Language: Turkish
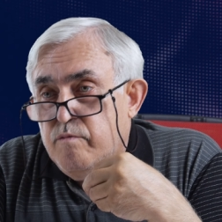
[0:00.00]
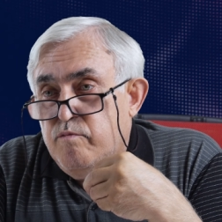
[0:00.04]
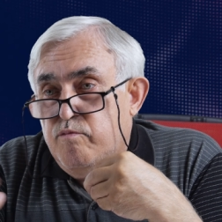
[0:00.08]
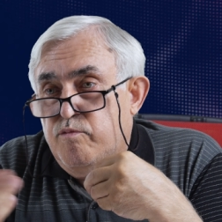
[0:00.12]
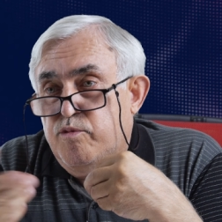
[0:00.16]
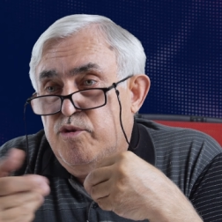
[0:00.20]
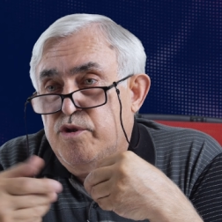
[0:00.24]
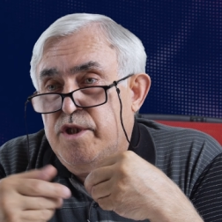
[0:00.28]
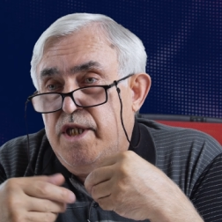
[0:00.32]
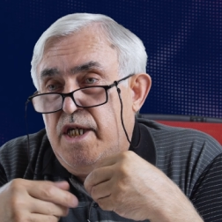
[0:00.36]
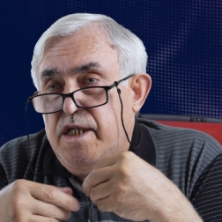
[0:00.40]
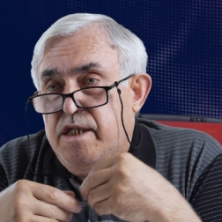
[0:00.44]

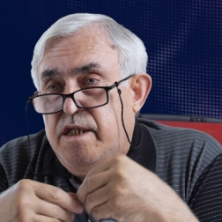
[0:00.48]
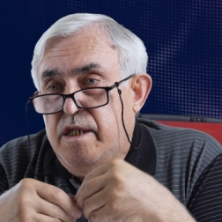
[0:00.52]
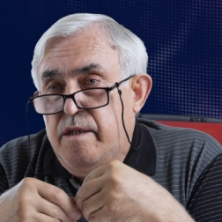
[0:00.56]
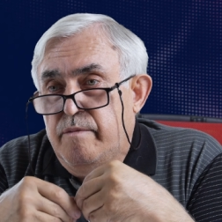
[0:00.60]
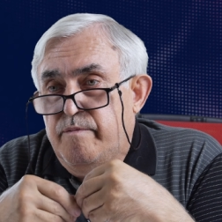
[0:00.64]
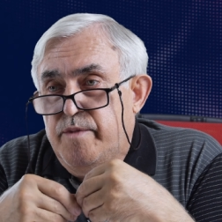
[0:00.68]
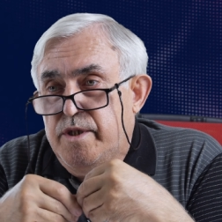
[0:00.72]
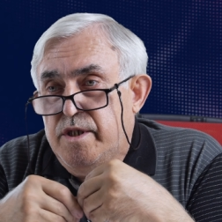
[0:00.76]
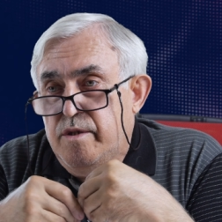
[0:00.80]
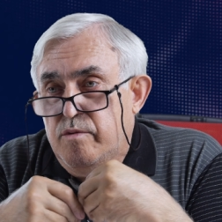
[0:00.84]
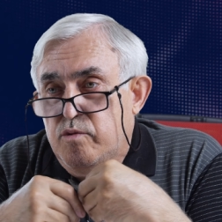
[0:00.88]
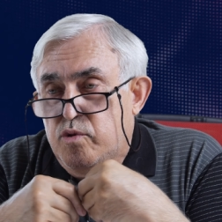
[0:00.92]

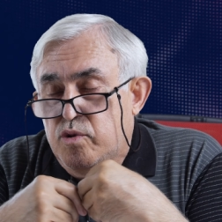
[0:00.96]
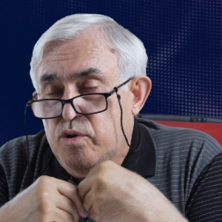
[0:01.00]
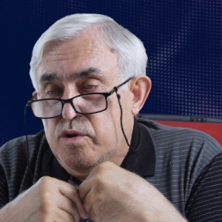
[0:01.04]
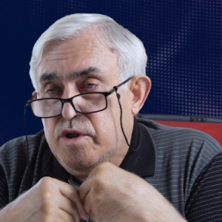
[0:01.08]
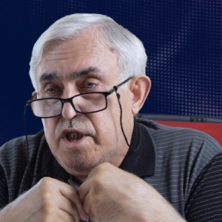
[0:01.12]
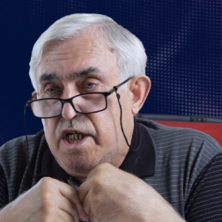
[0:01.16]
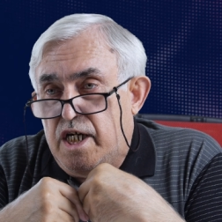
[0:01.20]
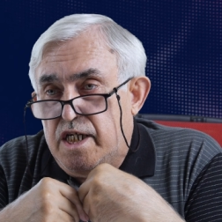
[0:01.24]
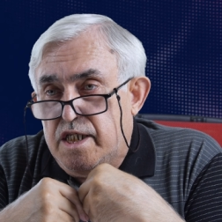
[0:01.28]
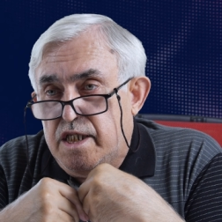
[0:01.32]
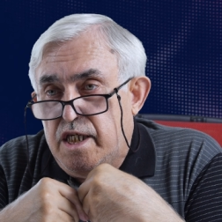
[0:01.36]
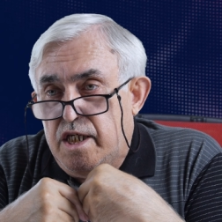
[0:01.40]
buradaki bizim Kürt
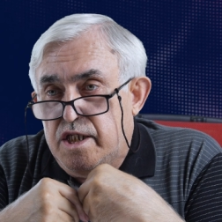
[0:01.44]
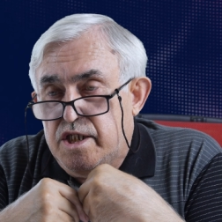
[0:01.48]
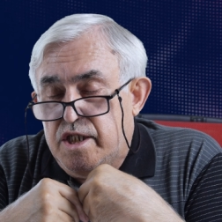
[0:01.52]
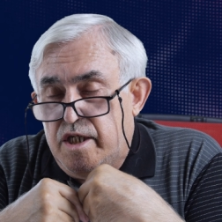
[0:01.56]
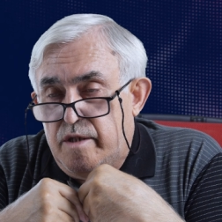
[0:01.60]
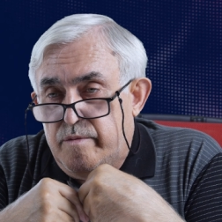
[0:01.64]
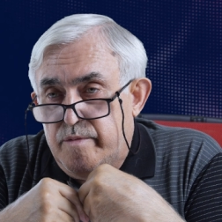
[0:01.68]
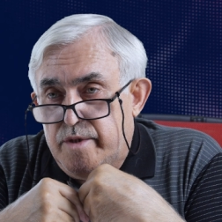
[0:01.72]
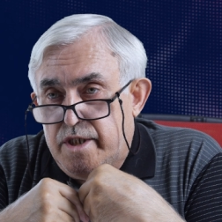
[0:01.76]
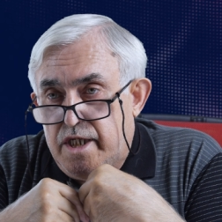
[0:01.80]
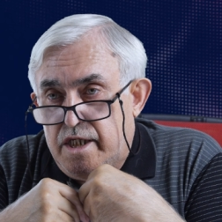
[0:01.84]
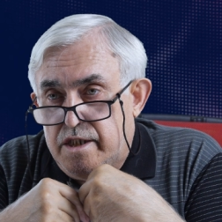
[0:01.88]

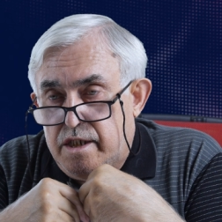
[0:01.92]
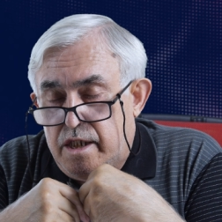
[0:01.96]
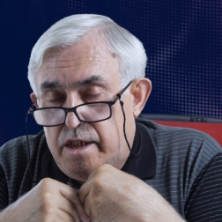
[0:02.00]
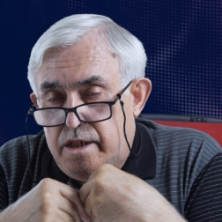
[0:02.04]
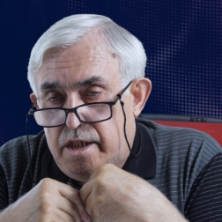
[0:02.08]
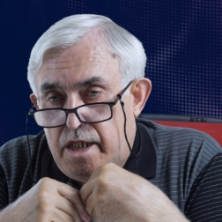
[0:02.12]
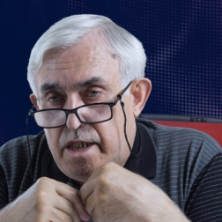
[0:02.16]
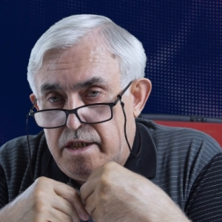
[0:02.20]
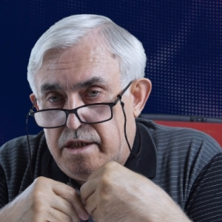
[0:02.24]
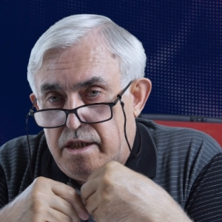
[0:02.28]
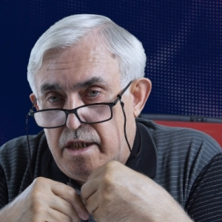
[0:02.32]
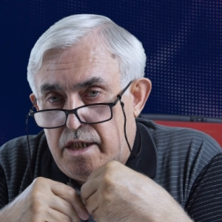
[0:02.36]
kardeşlerimize
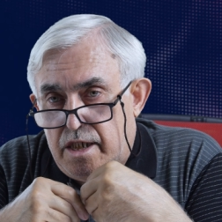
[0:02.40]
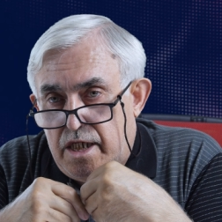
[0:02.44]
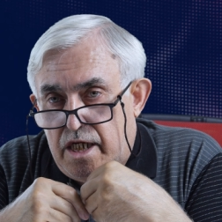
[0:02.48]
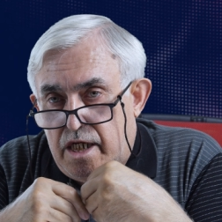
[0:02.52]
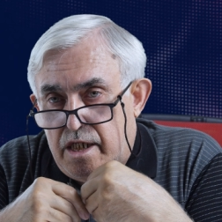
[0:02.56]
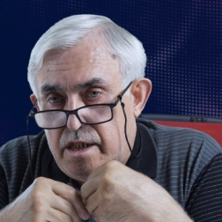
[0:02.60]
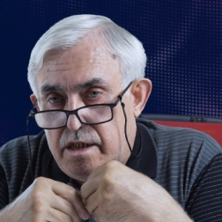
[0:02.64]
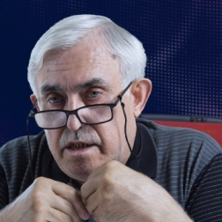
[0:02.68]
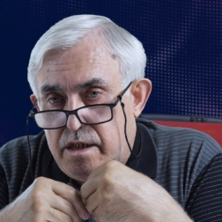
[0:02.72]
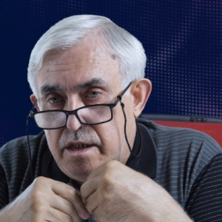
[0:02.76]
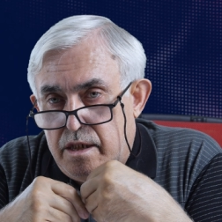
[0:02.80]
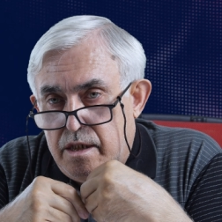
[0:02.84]

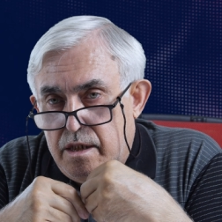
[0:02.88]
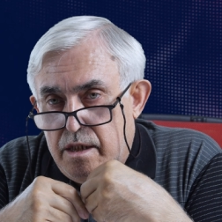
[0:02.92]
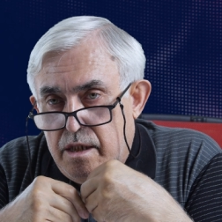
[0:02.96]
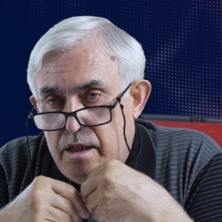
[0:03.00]
dinletirlerdi.